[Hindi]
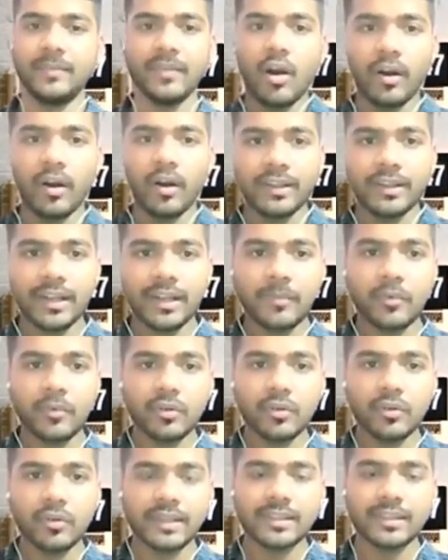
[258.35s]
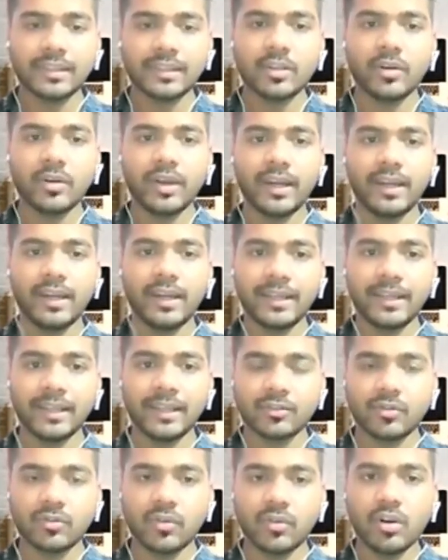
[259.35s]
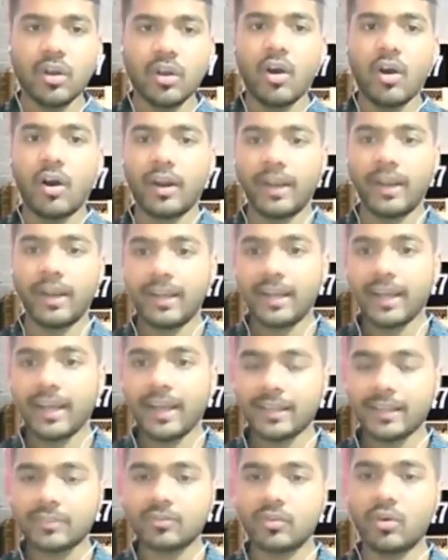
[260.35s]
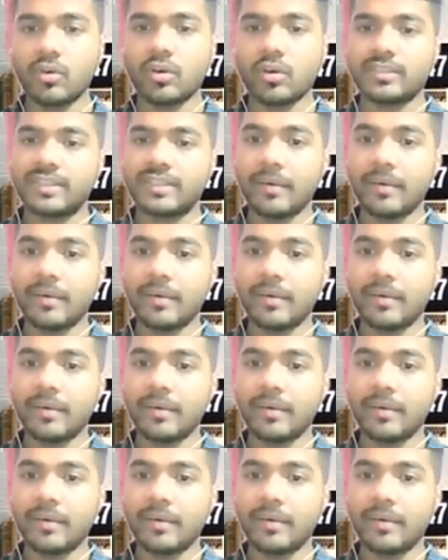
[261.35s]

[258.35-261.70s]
और इधर आप लोग देख सकते हो हेडलाइन का स्कोर और हेडलाइन का स्कोर